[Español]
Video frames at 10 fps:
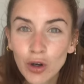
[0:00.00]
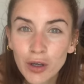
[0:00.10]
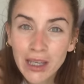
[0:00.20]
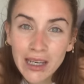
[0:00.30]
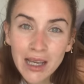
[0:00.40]

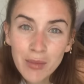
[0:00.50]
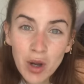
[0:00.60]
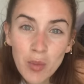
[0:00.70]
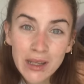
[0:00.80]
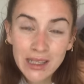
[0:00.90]
Hoy quería que me
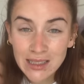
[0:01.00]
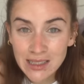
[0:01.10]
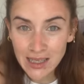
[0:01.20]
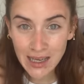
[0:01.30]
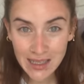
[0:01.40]

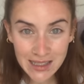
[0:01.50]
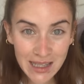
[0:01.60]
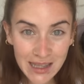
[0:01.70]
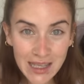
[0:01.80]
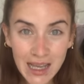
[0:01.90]
acompañaseis en
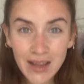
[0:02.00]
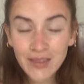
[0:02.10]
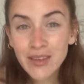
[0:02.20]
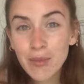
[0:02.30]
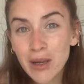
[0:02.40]
este día
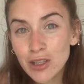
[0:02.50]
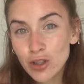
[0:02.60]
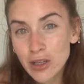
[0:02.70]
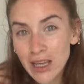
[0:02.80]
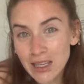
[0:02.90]
de
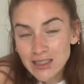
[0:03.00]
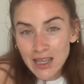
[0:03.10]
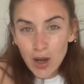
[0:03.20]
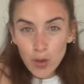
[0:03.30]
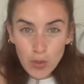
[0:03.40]
persona que
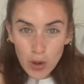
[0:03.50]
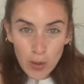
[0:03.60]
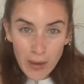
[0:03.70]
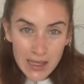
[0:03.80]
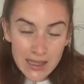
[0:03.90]
está un
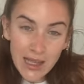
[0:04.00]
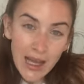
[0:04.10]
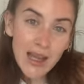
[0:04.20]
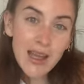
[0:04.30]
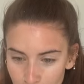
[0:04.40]
poco
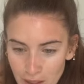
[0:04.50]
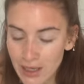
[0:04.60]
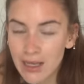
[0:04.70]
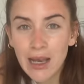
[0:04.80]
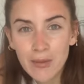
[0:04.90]
malita, pero
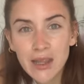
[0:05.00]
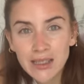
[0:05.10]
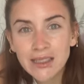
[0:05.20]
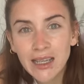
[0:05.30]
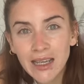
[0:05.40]
que la vida
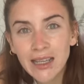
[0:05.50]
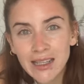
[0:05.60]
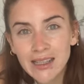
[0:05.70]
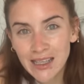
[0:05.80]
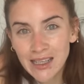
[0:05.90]
sigue
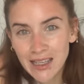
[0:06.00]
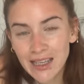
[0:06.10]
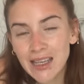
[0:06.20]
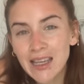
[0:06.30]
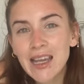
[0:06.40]
y tiene
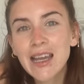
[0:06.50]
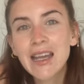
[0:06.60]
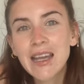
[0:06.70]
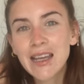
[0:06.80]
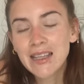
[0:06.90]
que
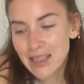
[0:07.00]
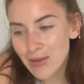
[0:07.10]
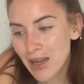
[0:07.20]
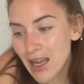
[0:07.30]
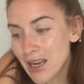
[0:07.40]

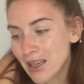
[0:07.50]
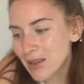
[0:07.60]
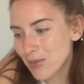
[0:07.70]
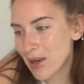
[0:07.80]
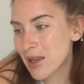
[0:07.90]
trabajar
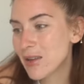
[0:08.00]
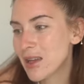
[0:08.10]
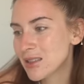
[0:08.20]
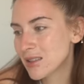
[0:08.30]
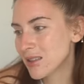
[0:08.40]
para que
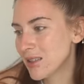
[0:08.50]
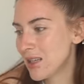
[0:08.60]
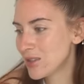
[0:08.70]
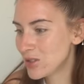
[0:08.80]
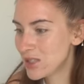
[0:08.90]
veáis
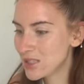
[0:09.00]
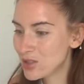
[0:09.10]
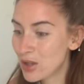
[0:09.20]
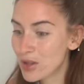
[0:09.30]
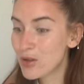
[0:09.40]
las cositas que
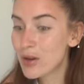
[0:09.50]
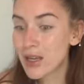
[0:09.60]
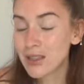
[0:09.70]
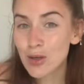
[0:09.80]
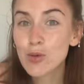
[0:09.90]
estoy haciendo
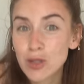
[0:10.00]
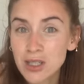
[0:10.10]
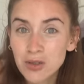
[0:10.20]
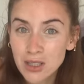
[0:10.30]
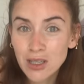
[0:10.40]
ahora. Tengo
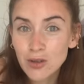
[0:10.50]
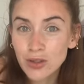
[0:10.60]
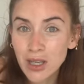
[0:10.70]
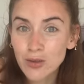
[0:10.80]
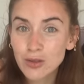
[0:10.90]
muchas cosas que
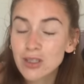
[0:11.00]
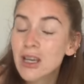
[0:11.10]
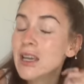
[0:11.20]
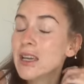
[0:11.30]
contaros,